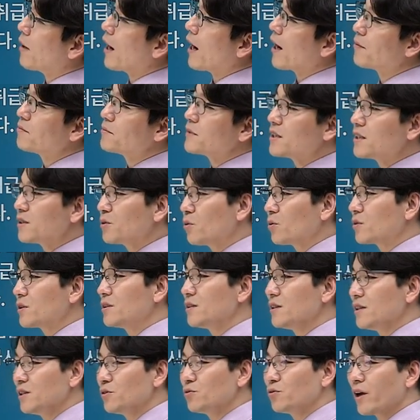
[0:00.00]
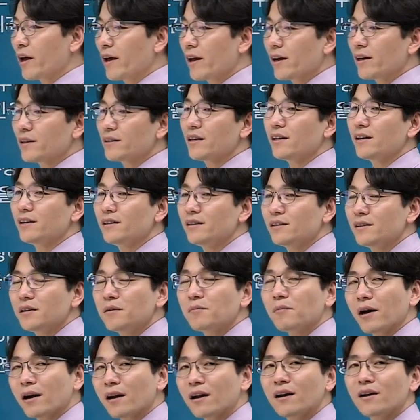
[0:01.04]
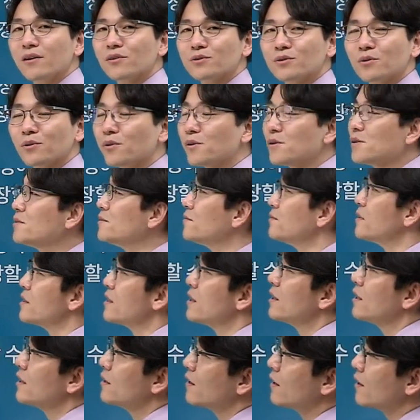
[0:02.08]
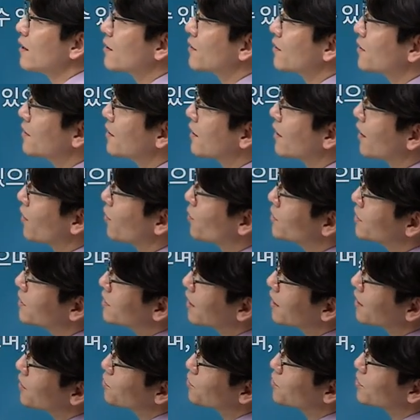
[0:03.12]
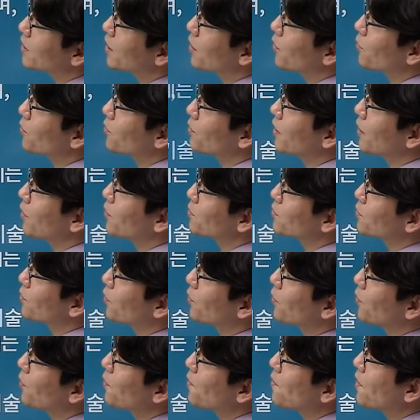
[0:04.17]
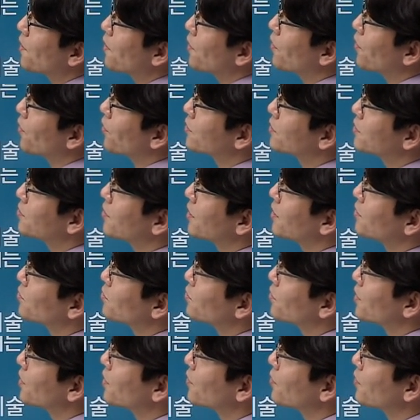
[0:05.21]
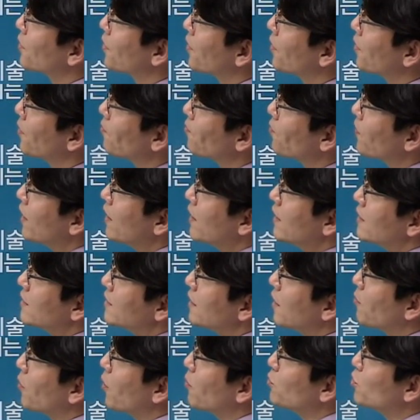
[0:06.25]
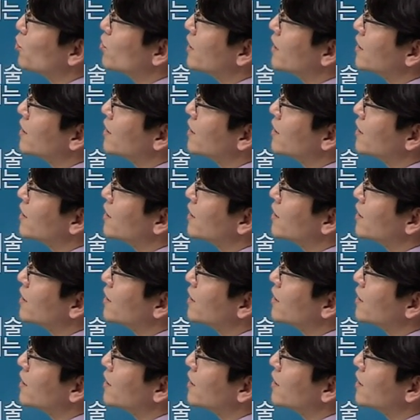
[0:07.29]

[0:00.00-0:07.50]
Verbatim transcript: 마감 치고 그 이후에 해야 될 일들이 많아요. 또. 예, 그러니까 이런 시행규칙의 이런 내용도 언급을 해주고 있고요. 자, 법률